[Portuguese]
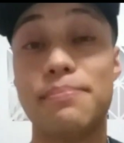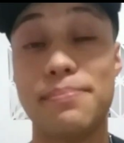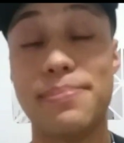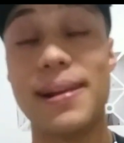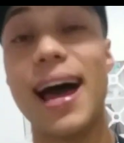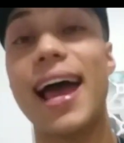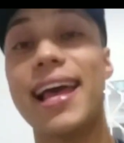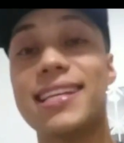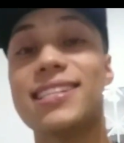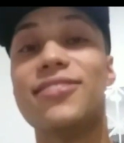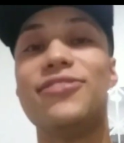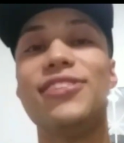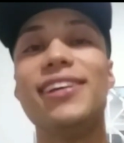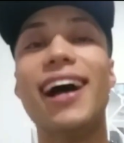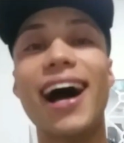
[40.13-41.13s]
para essa
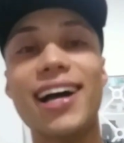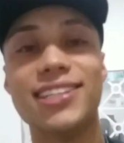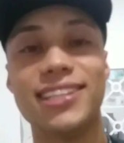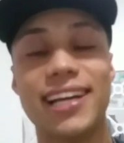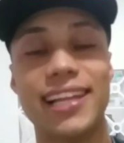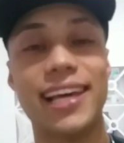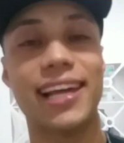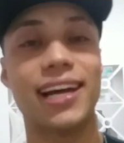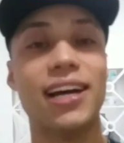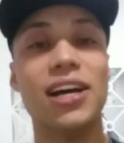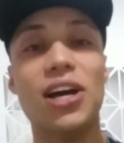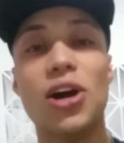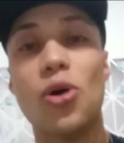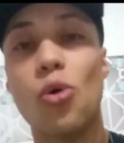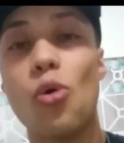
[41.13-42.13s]
viagem, galera.
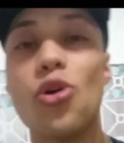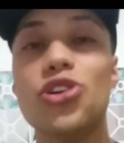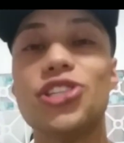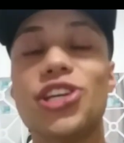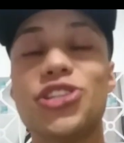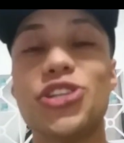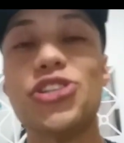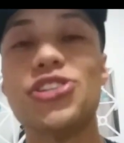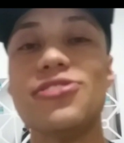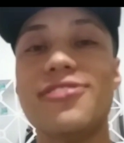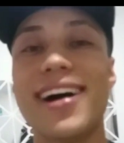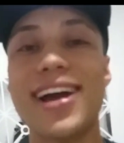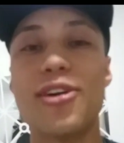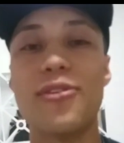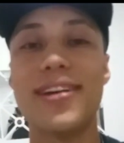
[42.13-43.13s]
Hoje a gente
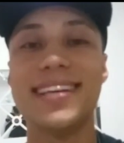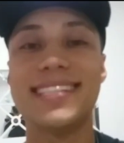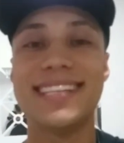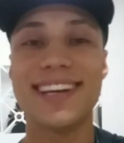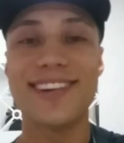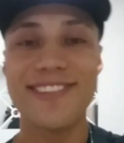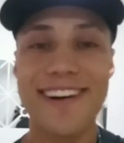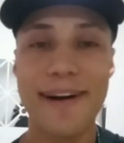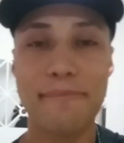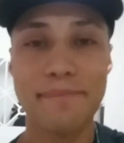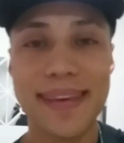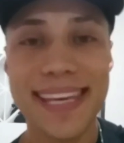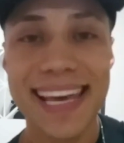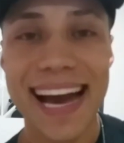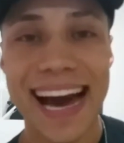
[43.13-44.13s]
vai conhecer
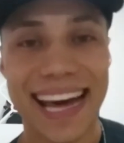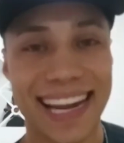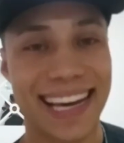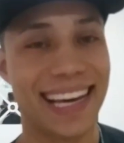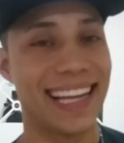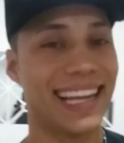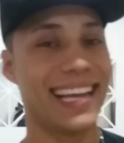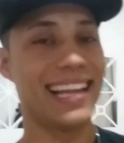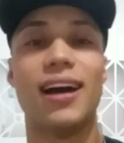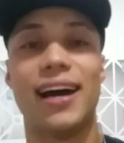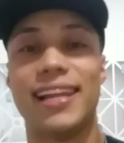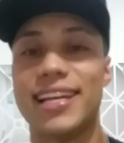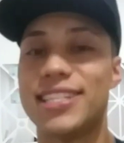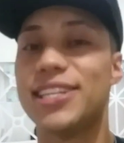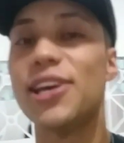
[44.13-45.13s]
Guapiala, galera.
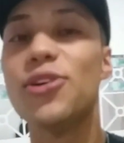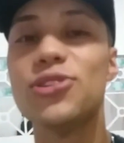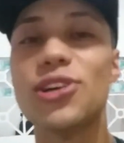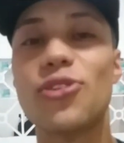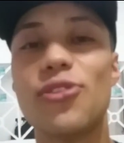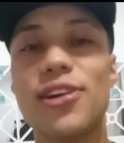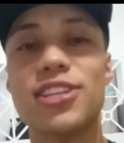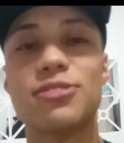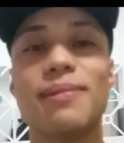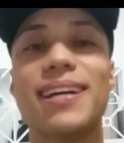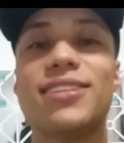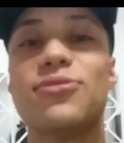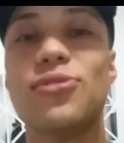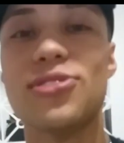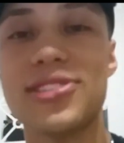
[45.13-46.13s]
Aliás, eu já conheço,
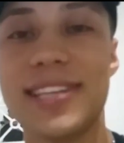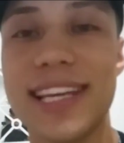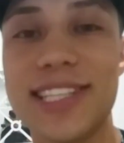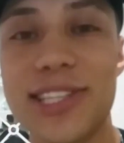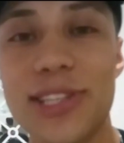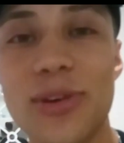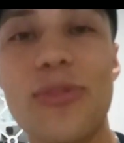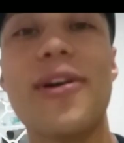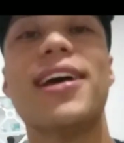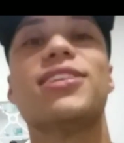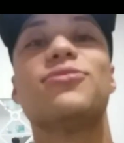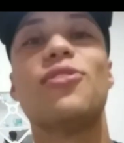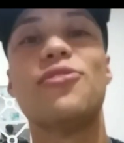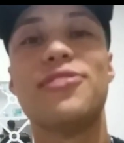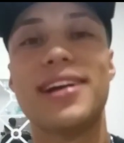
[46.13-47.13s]
mas vocês que não conhecem
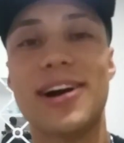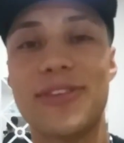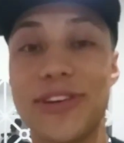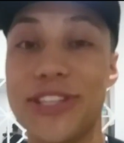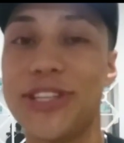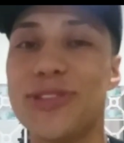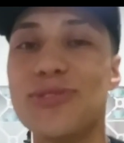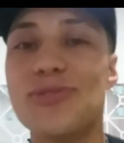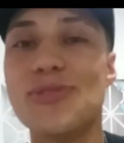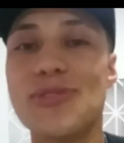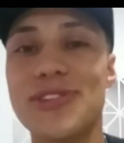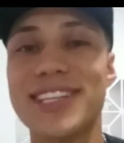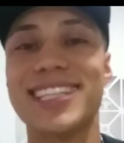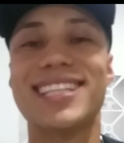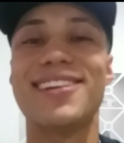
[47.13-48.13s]
vão ficar conhecendo
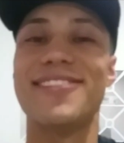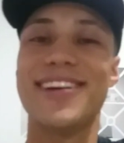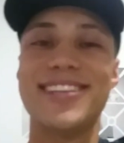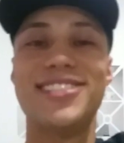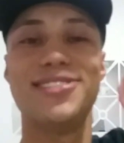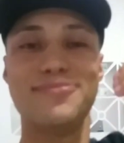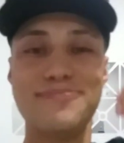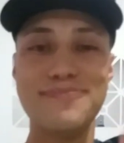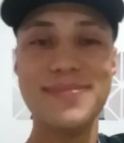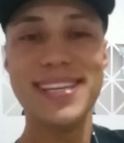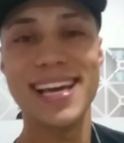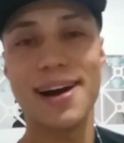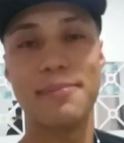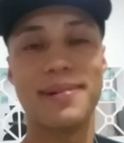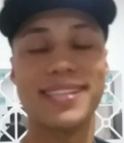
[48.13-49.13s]
hoje através de
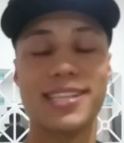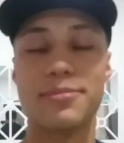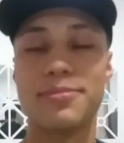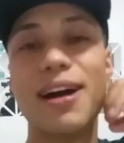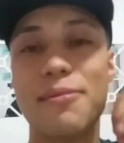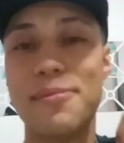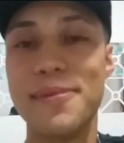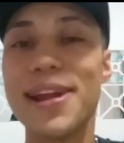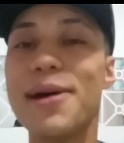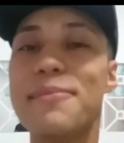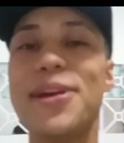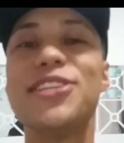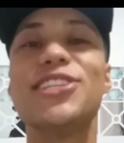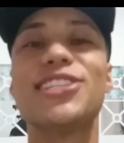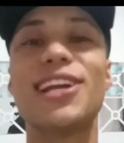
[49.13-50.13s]
mim, rapaziada.
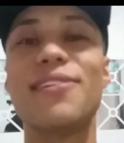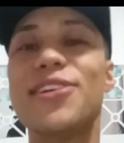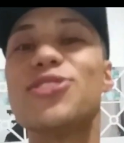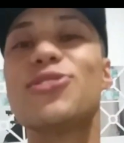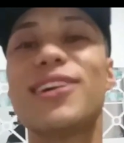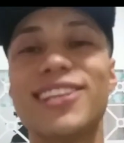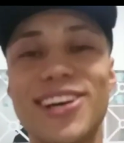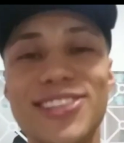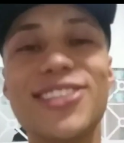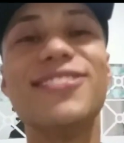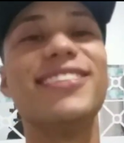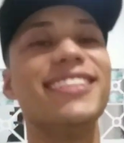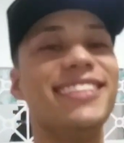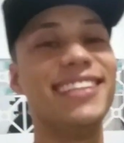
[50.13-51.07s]
Primeiramente através do canal Giovanni